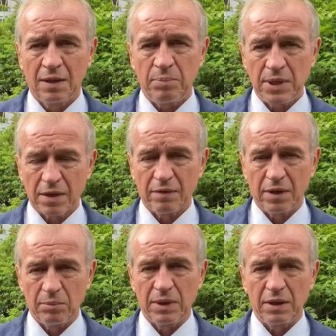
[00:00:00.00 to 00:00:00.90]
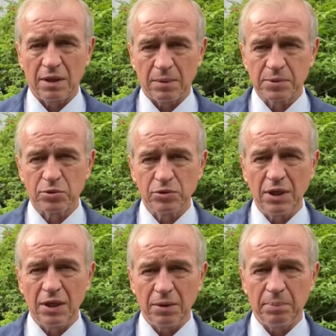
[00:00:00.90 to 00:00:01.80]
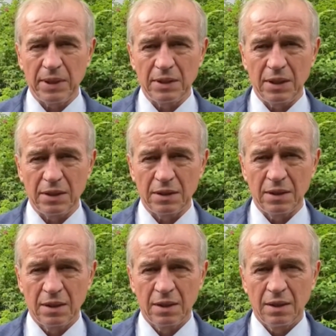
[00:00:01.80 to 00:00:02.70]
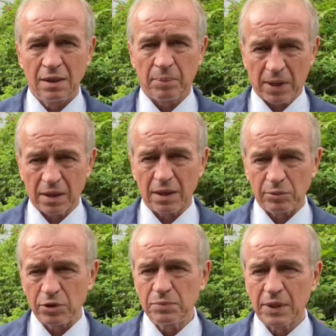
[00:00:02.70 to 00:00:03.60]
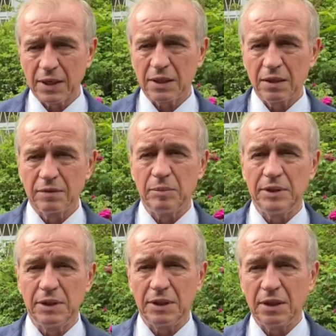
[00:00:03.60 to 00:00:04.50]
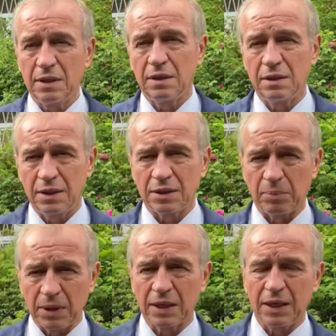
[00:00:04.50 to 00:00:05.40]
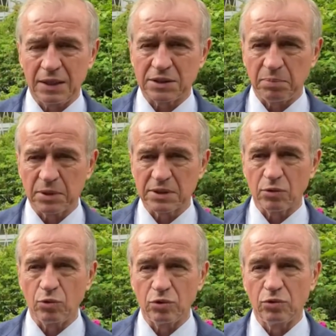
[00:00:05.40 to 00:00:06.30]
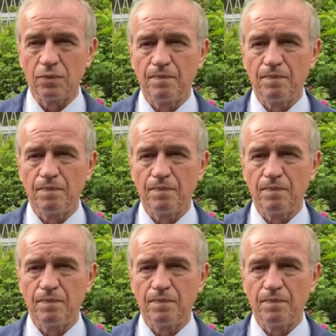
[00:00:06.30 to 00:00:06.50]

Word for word: Первое, мы обсудили и приняли программу избирательного объединения. Это полагается по закону.